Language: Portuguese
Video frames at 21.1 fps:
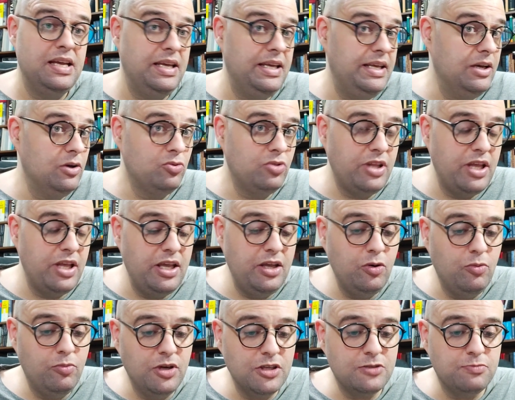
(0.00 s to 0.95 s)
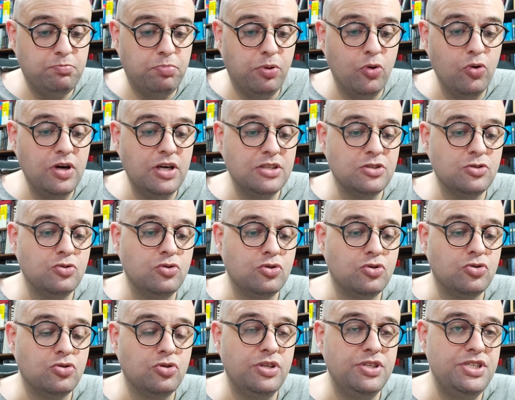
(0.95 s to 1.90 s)
E eu tenho umas poucas
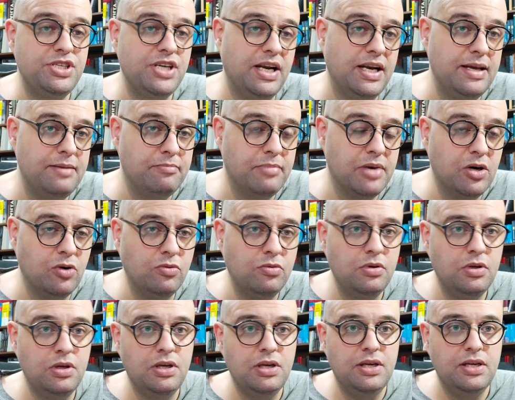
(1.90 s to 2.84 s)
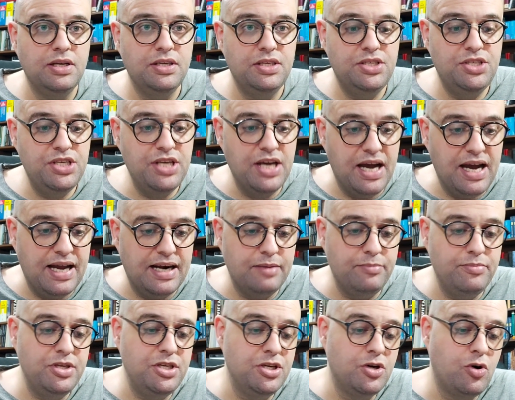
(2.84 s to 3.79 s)
noções de alemão, de
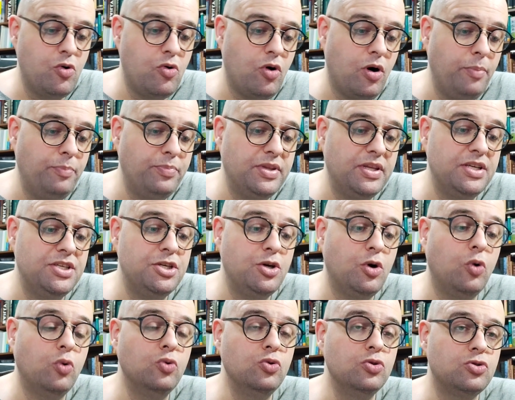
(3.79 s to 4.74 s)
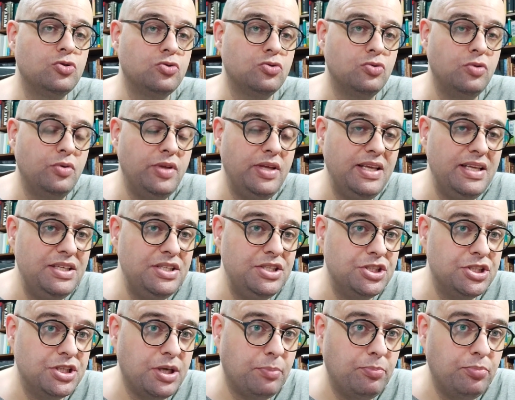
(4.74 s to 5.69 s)
árabe, de copta, de russo e
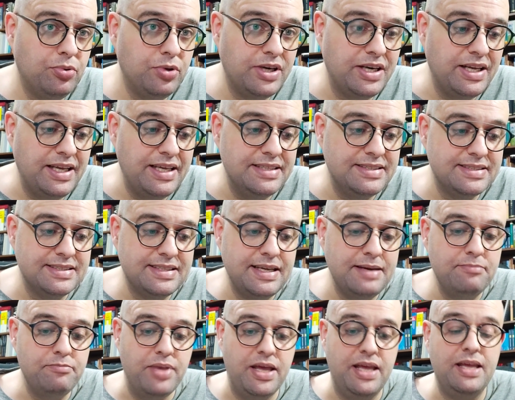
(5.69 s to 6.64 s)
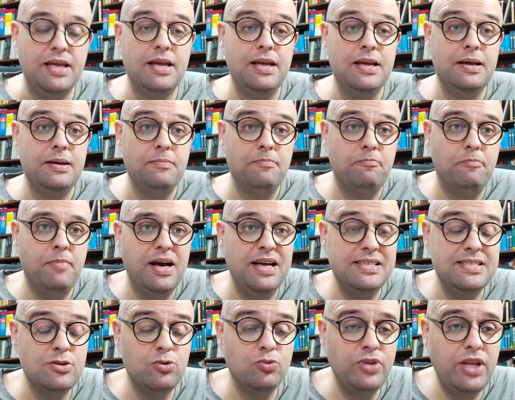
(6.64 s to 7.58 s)
de japonês também.
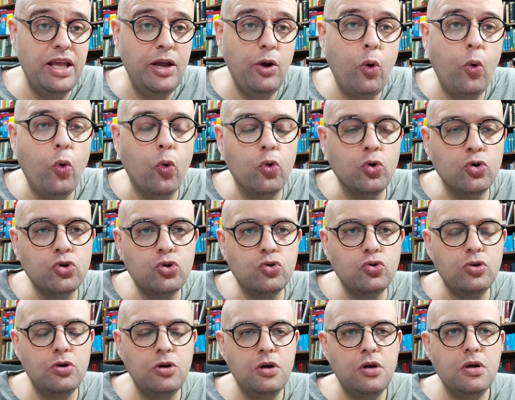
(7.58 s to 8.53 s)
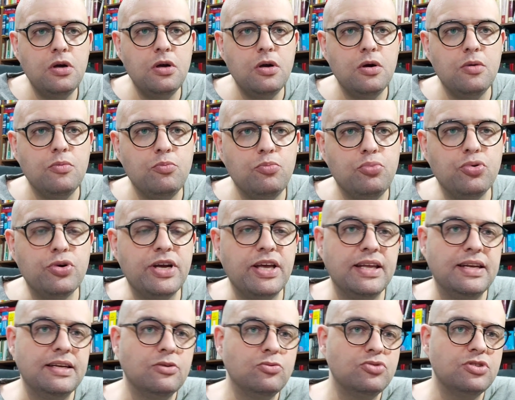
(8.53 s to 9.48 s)
Mas eu nem conto
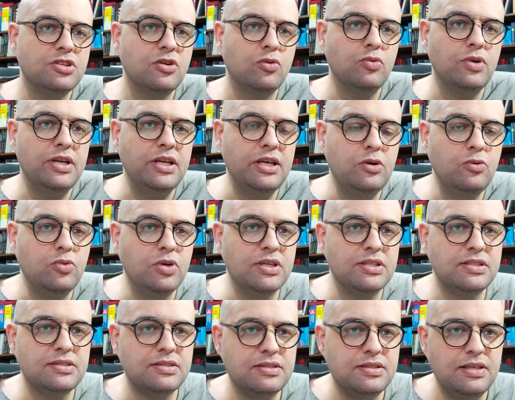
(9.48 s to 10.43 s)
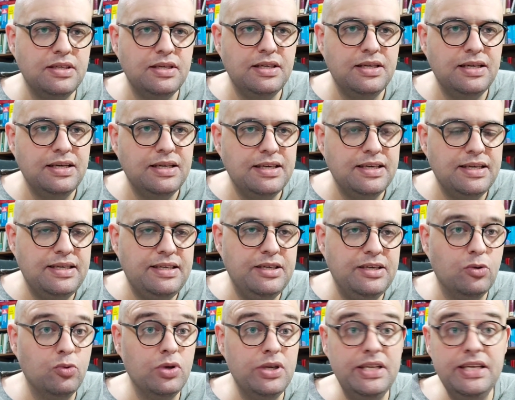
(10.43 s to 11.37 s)
porque não são línguas
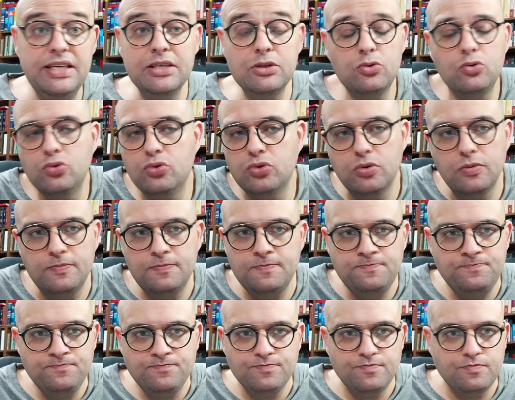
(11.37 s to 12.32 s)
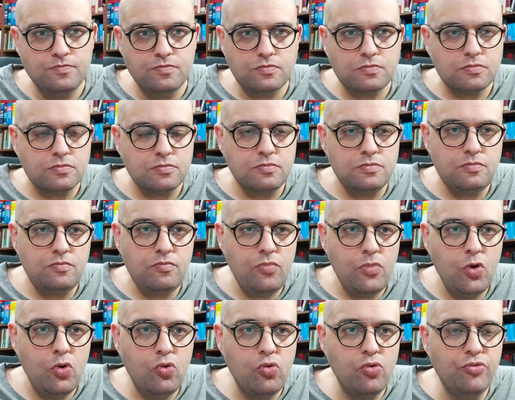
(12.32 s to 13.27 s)
que eu lido
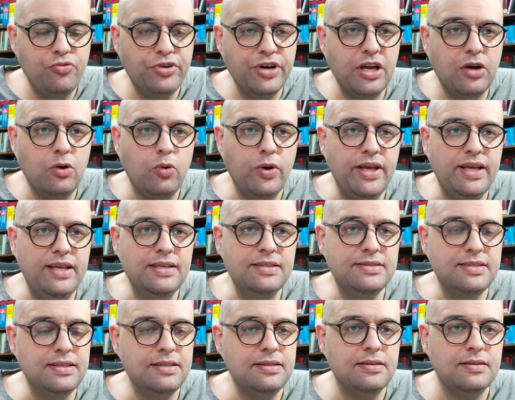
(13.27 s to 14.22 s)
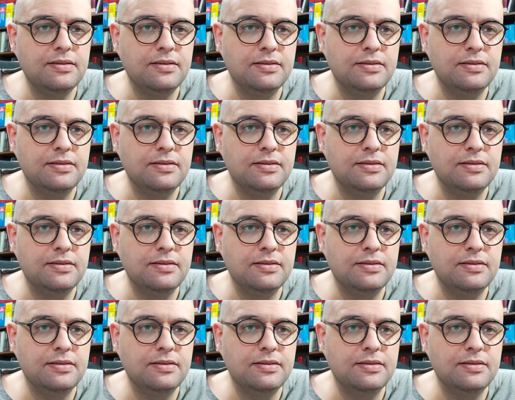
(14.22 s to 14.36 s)
com frequência,